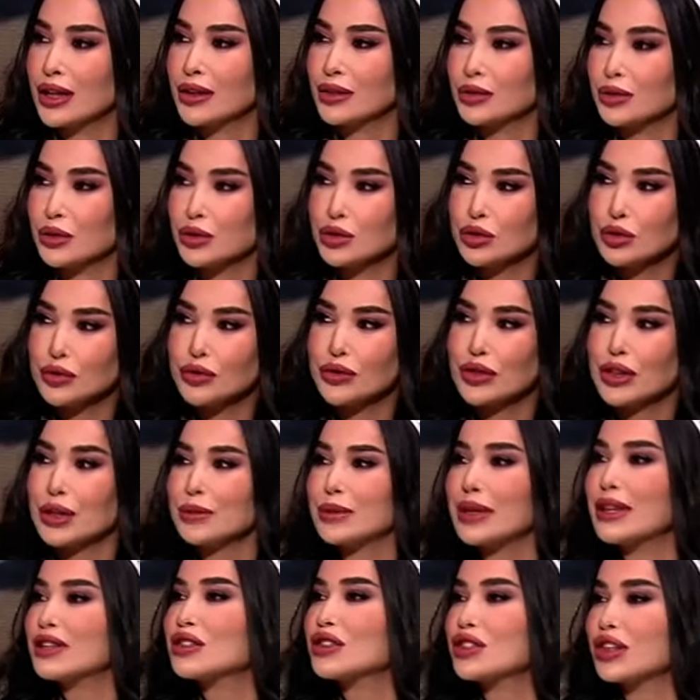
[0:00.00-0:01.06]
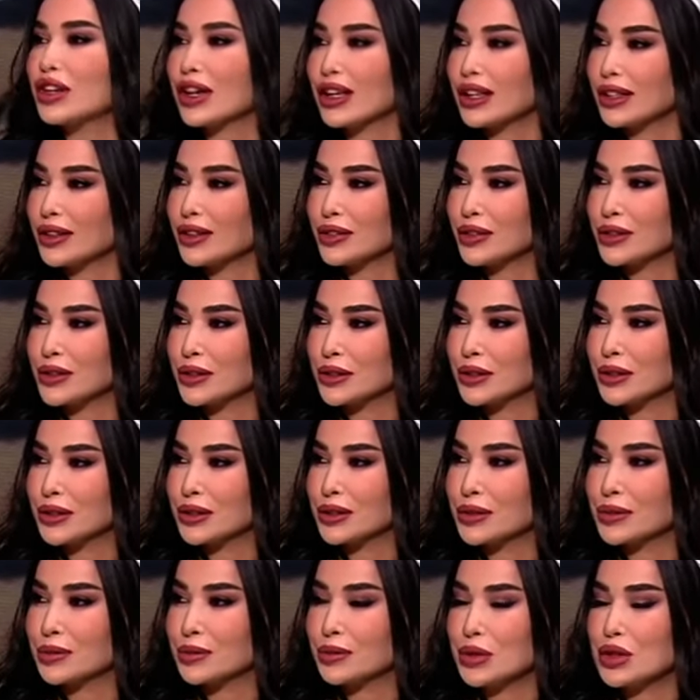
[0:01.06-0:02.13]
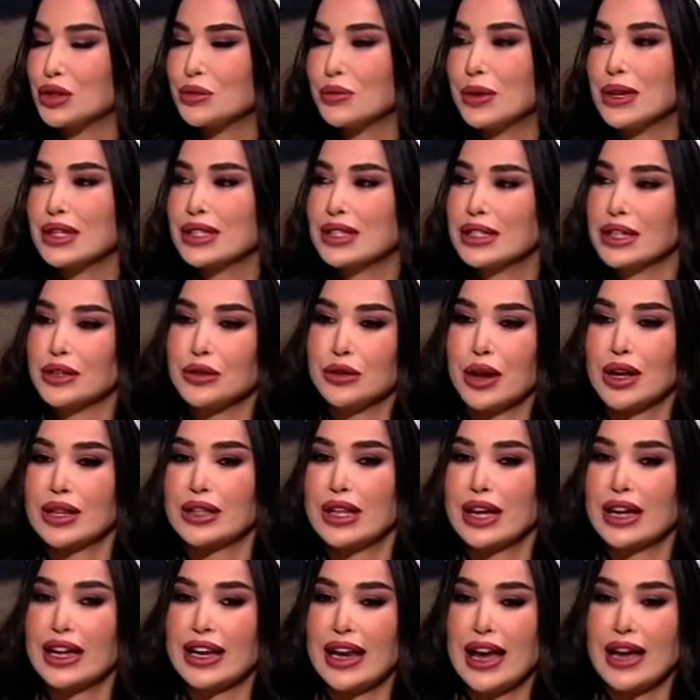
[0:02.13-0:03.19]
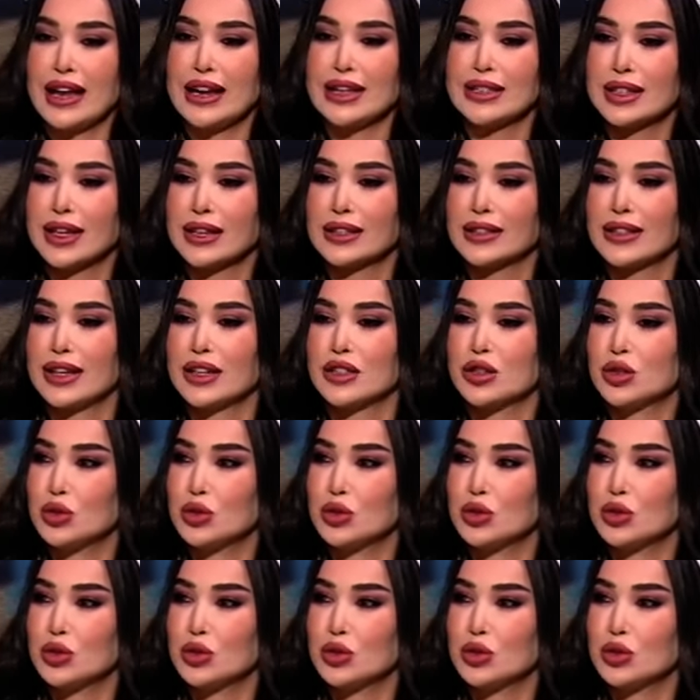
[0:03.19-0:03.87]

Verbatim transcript: صحيح شوفوا لبنان شو عنه برافو مش بس انه عندك الارز عندك